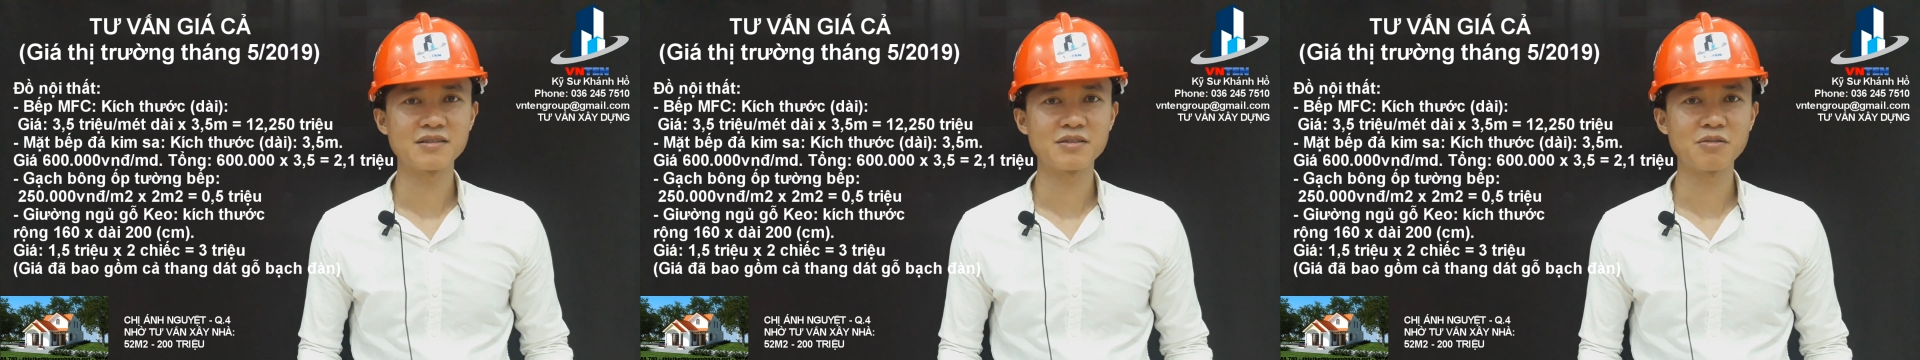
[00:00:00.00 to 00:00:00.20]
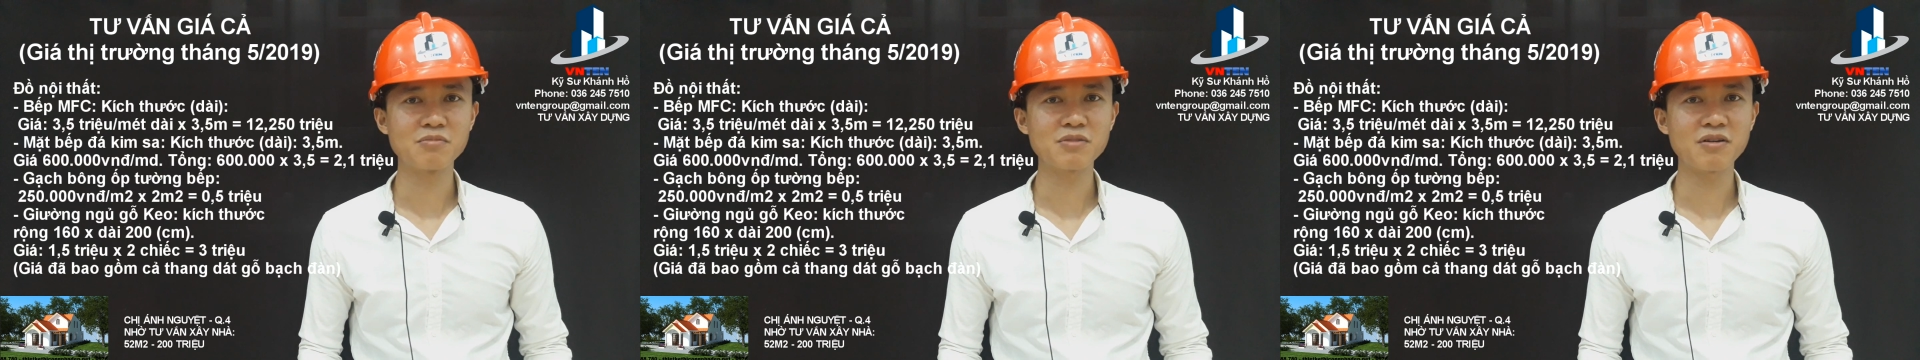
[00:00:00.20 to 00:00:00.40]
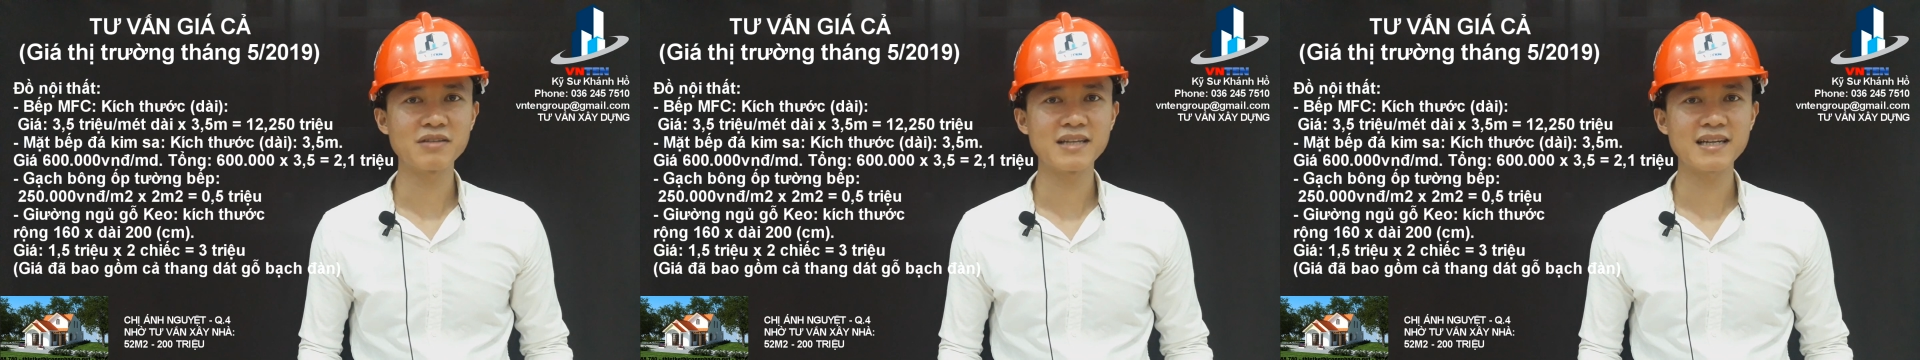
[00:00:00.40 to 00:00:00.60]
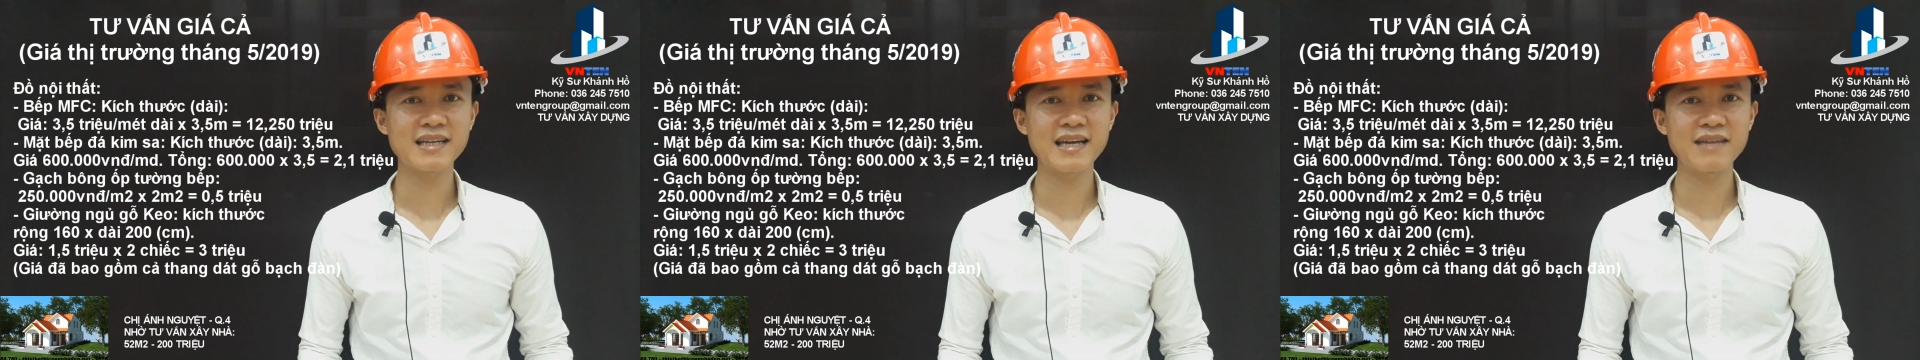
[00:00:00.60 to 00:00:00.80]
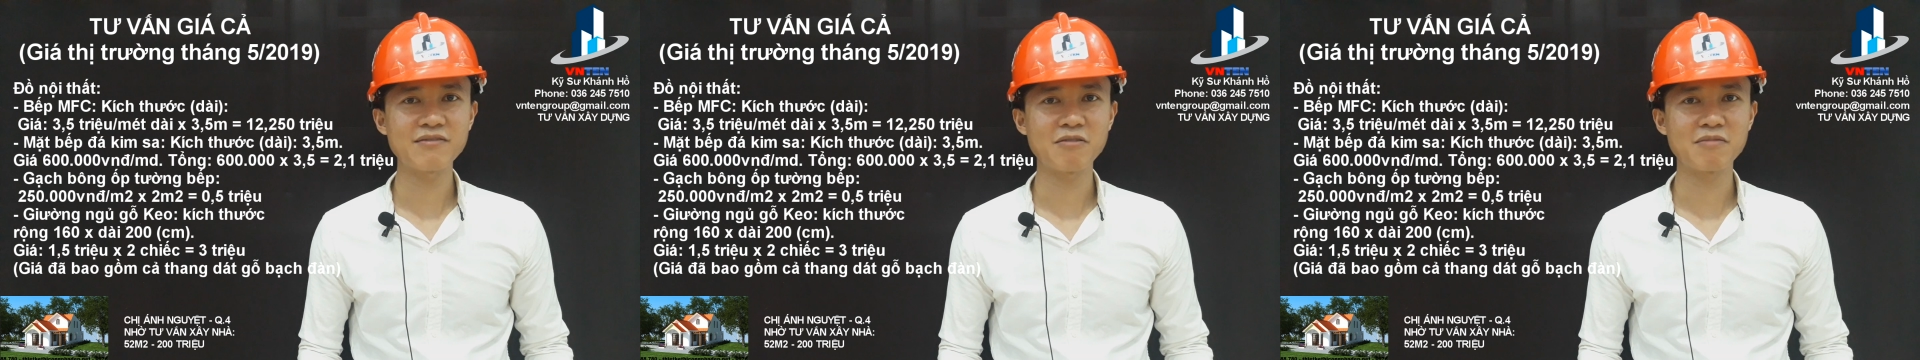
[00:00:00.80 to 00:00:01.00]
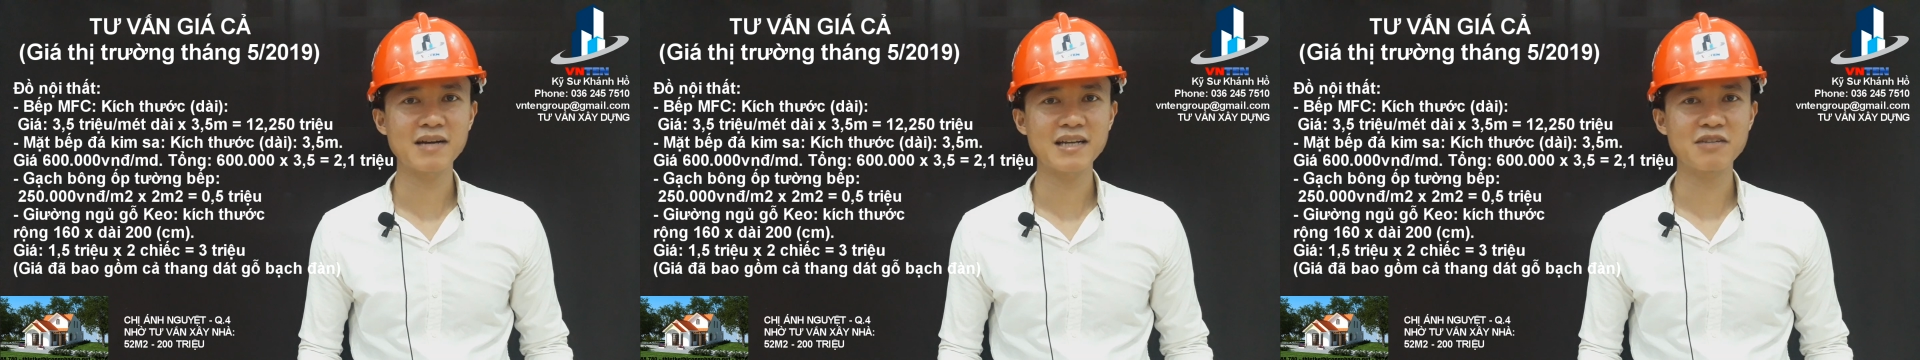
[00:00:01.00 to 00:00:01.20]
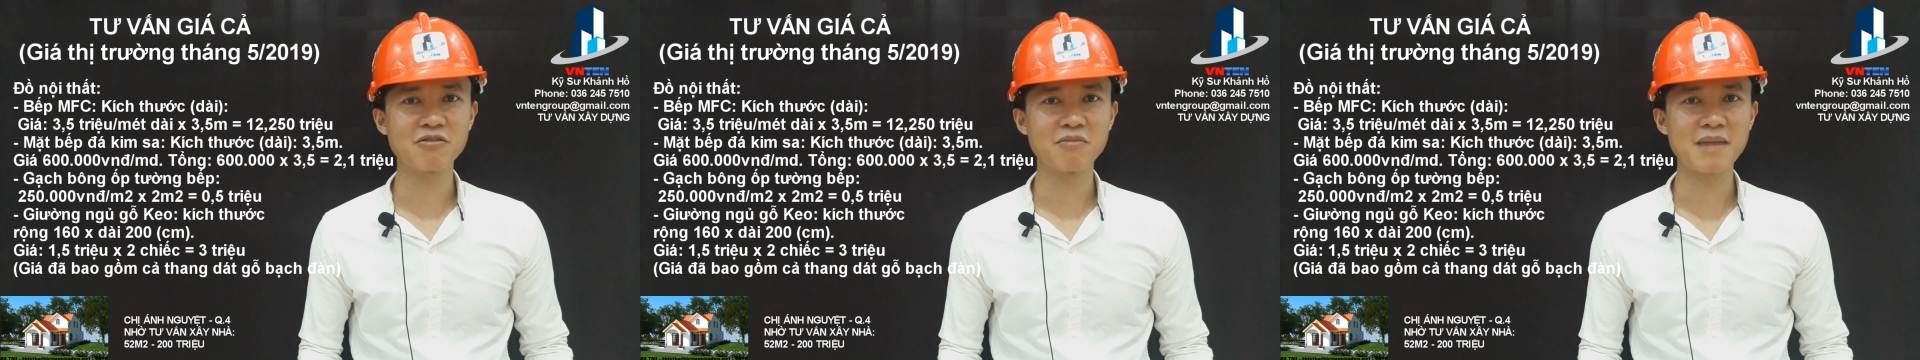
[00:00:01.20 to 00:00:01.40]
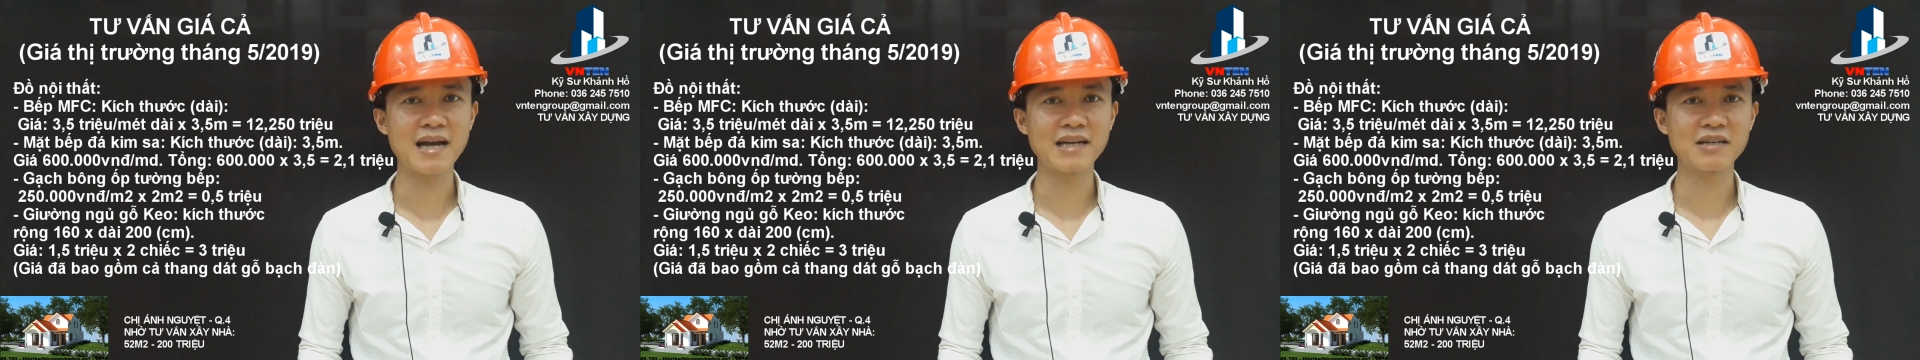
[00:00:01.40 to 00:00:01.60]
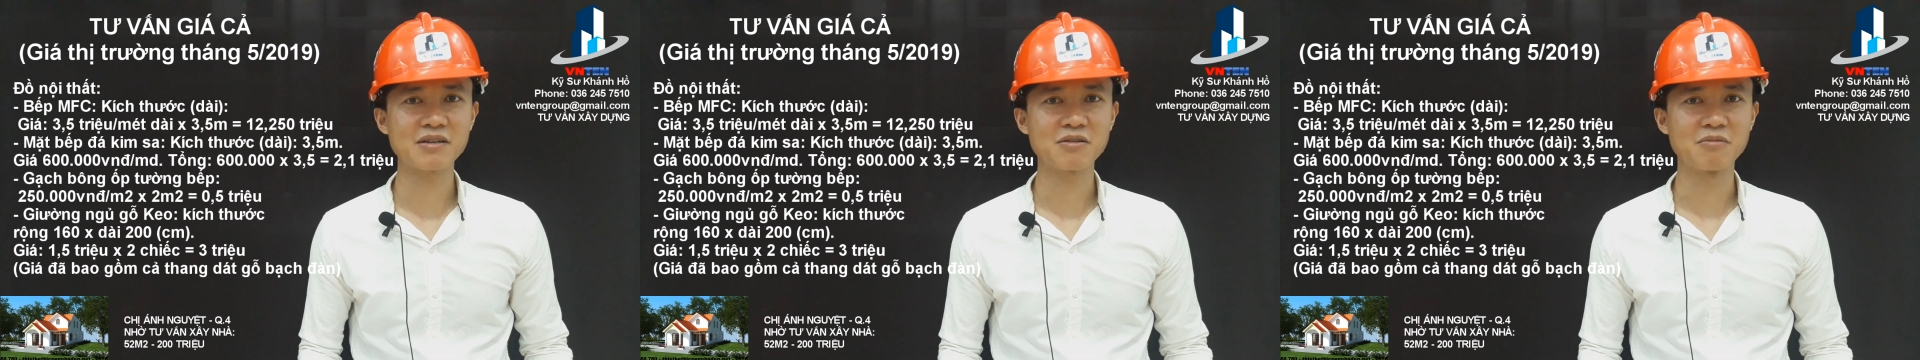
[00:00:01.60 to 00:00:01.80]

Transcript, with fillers: Chúng tôi thiết kế phòng khách của bạn